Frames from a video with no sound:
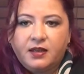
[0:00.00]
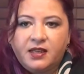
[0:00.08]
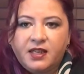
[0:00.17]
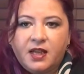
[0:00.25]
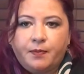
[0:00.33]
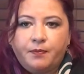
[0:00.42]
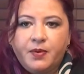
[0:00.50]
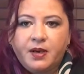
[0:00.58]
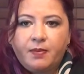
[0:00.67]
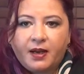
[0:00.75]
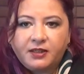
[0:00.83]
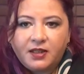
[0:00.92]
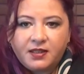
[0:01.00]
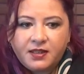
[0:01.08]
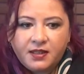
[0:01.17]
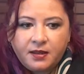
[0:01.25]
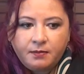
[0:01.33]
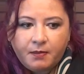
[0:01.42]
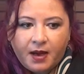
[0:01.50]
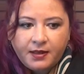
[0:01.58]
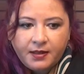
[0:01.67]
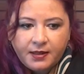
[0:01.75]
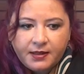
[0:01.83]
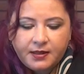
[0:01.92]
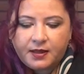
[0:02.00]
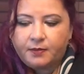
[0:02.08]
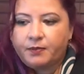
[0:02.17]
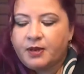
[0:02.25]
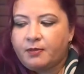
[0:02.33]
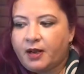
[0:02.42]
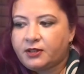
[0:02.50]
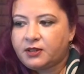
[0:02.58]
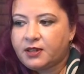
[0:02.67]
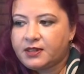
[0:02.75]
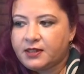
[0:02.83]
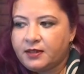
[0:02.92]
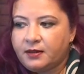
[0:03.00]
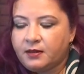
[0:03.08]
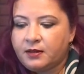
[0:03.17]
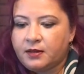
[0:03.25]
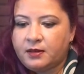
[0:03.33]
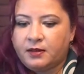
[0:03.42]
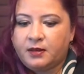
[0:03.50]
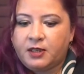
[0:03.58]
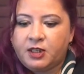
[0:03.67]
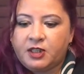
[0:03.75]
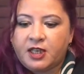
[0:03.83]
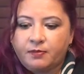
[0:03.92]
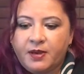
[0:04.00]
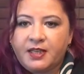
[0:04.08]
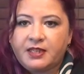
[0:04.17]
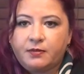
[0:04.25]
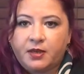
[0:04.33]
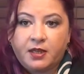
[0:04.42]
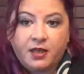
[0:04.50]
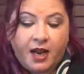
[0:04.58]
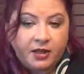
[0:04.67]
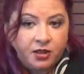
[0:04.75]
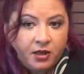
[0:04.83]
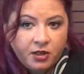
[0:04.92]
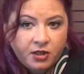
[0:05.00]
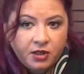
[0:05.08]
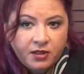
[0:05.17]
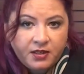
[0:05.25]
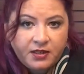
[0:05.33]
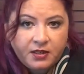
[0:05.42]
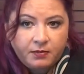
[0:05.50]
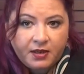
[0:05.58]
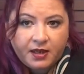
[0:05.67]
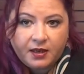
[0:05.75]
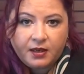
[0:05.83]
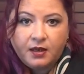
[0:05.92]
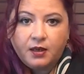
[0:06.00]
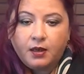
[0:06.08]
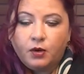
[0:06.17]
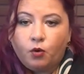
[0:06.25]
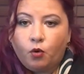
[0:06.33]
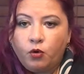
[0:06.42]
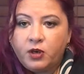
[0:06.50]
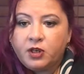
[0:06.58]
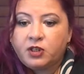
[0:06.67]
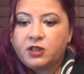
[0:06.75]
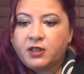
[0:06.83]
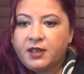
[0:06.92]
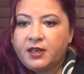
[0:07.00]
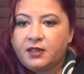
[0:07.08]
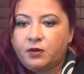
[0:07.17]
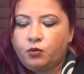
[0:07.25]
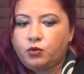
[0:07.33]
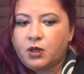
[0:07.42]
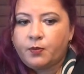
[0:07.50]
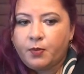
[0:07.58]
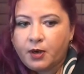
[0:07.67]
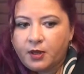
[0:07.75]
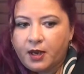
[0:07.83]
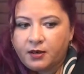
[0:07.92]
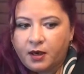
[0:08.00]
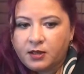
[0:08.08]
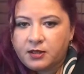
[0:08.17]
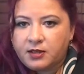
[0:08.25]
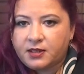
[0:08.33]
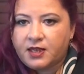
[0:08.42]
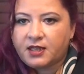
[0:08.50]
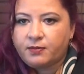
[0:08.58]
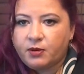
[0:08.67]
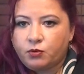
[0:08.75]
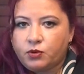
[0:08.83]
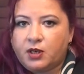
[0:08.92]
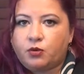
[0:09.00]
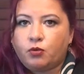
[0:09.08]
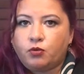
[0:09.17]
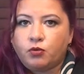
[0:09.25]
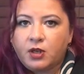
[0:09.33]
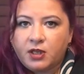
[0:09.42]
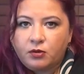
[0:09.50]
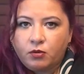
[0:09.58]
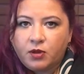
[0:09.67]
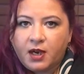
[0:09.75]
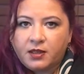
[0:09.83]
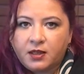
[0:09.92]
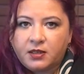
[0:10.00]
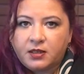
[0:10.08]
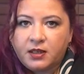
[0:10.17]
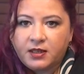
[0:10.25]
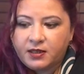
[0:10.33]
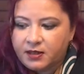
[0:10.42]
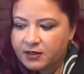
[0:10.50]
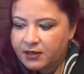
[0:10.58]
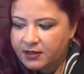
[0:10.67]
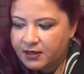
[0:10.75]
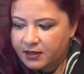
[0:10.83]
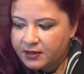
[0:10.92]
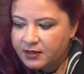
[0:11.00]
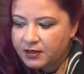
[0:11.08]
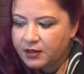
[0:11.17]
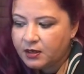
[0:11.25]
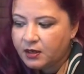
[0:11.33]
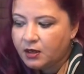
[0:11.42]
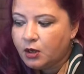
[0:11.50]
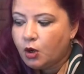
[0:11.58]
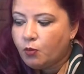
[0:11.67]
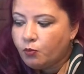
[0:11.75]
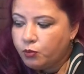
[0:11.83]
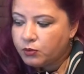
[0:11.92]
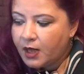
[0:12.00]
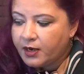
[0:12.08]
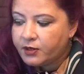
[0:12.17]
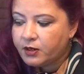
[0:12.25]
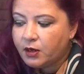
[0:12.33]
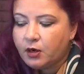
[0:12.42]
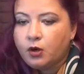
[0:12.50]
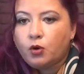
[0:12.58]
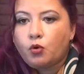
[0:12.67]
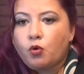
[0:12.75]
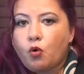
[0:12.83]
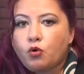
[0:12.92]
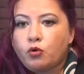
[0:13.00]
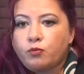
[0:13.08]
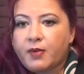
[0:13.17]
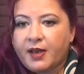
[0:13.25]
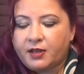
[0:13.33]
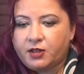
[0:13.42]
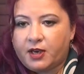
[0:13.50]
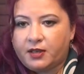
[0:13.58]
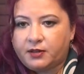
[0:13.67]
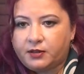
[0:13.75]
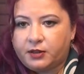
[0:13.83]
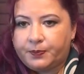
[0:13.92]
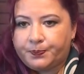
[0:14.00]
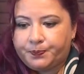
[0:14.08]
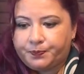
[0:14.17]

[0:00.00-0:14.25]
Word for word: ya da bir başkasının markasını, bir başkasının e, işletme ismini ya da gerçek kişinin ismini o kişiye ileride yüksek paralar karşılığında satmak üzere kötü niyetli olarak tescil ettirdiyseniz bunlar korunmayacaktır.